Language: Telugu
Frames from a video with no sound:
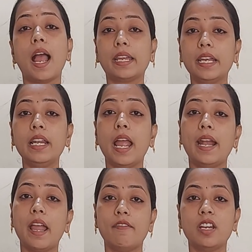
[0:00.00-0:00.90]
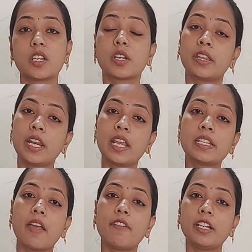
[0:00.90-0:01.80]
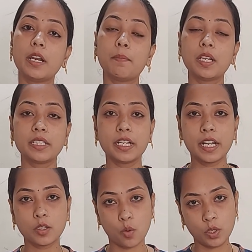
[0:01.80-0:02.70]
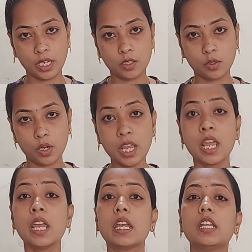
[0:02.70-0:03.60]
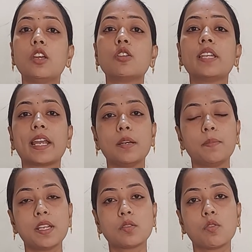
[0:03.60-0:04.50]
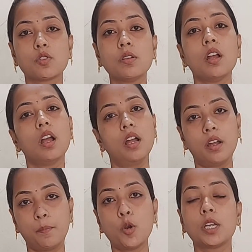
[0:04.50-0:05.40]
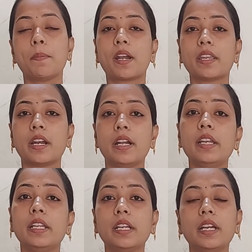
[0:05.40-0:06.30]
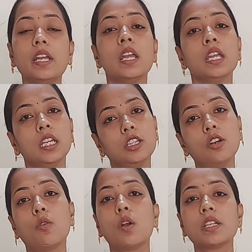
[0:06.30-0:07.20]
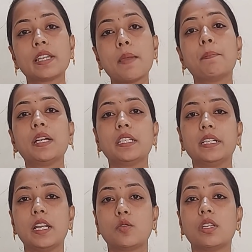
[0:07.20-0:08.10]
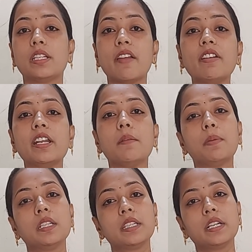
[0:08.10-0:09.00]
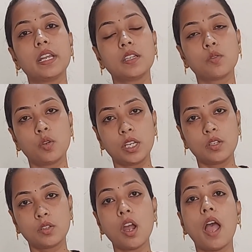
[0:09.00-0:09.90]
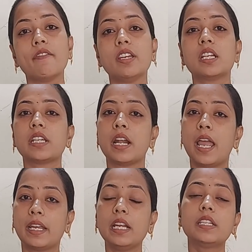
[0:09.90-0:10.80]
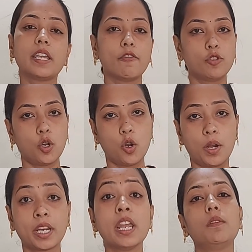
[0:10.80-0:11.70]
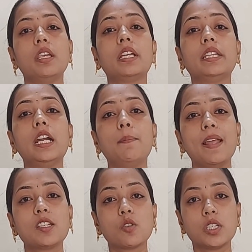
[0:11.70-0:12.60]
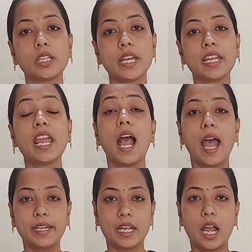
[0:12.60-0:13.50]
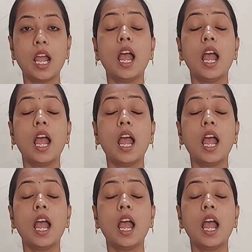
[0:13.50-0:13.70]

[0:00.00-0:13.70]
అఖిల్ అండ్ అవినాష్ ఇద్దరికి సెవెంటీన్ పర్సెంటేజ్ ఓటింగ్స్తోనే ఇద్దరు సెకండ్ ప్లేస్ కోసం పోటీ పడుతున్నారండి ఎందుకంటే ఇద్దరు కూడా సేమ్ పర్సెంటేజ్ ఉంది సెవెంటీన్ పర్సెంటేజ్ ఓటింగ్స్తో అవినాష్ అండ్ అఖిల్ సేఫ్ జోన్లో ఉన్నారు ఇక థర్డ్ ప్లేస్ వచ్చేసరికి హారిక